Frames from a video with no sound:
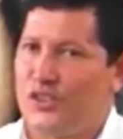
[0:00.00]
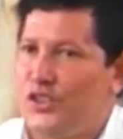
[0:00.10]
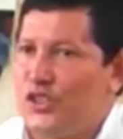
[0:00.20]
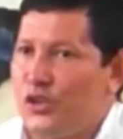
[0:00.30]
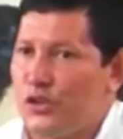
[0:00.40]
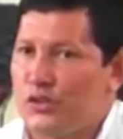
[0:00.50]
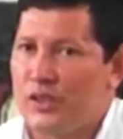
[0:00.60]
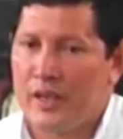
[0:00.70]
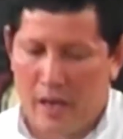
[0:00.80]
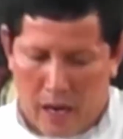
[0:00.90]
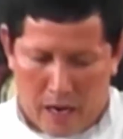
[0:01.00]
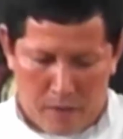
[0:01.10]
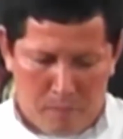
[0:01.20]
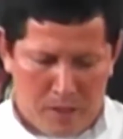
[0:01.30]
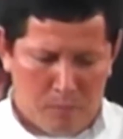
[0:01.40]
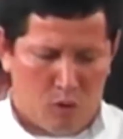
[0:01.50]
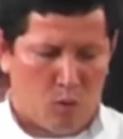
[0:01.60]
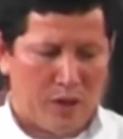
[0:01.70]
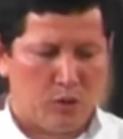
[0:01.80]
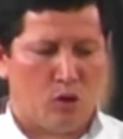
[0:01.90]
Dios. Ahí
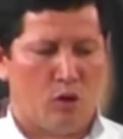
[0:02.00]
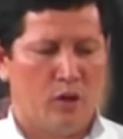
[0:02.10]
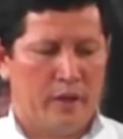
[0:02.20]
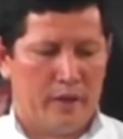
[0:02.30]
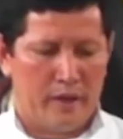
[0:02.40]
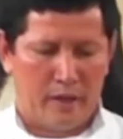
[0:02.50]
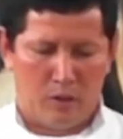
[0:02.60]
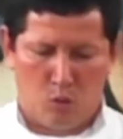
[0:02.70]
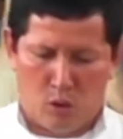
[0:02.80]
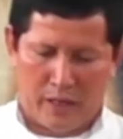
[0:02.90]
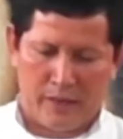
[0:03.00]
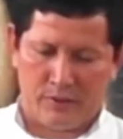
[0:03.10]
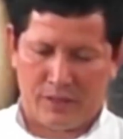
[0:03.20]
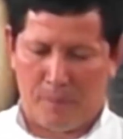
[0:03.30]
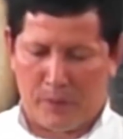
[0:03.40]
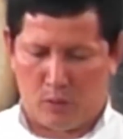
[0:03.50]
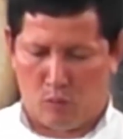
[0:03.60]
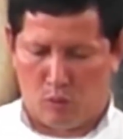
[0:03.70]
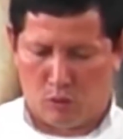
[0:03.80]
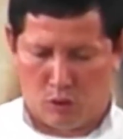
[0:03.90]
mismo cuando en Lucas
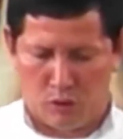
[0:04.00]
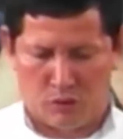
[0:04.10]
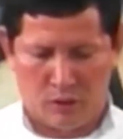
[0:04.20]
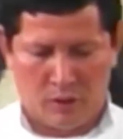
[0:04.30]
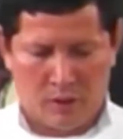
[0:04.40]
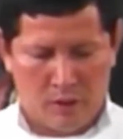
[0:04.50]
capítulo 2,